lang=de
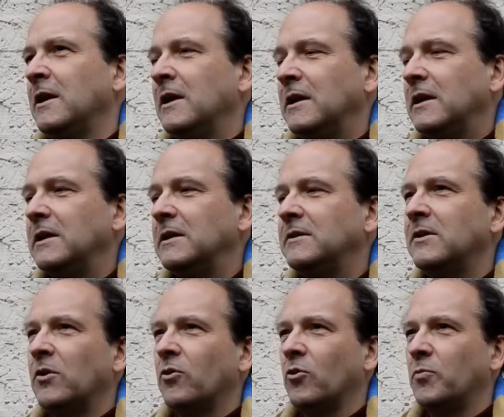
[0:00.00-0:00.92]
in
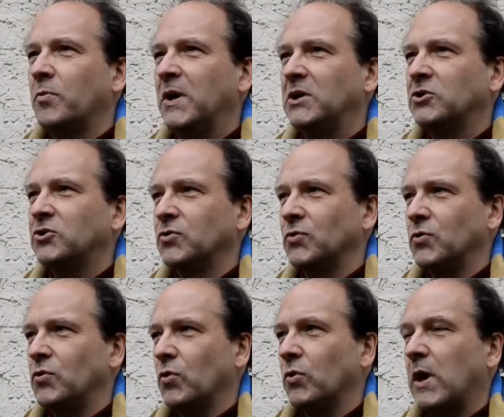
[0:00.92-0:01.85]
der Europäischen
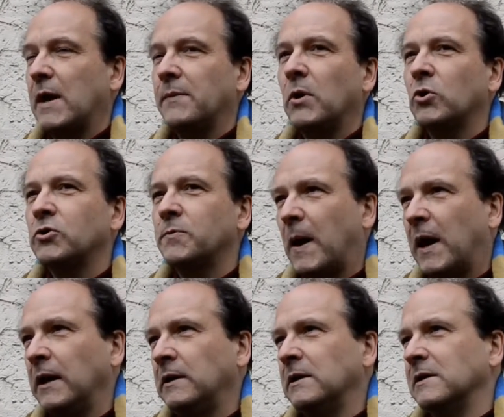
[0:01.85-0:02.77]
Union, aber auch
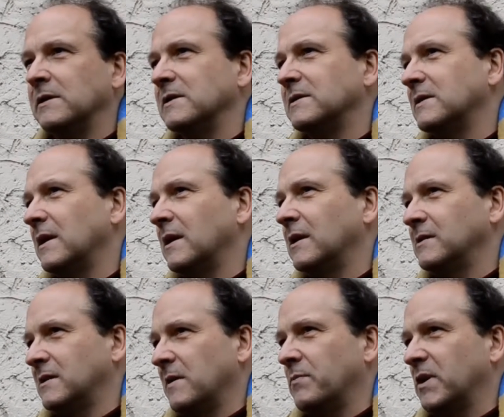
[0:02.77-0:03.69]
Spanien ist sehr
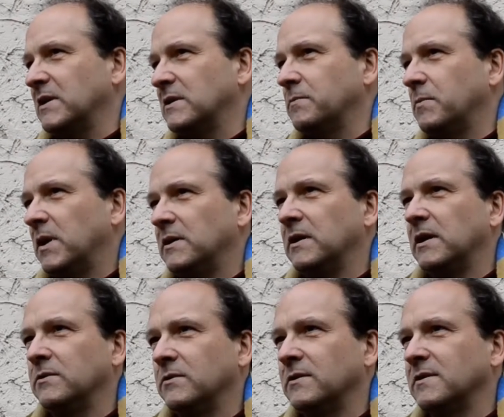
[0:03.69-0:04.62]
leicht erpressbar dadurch,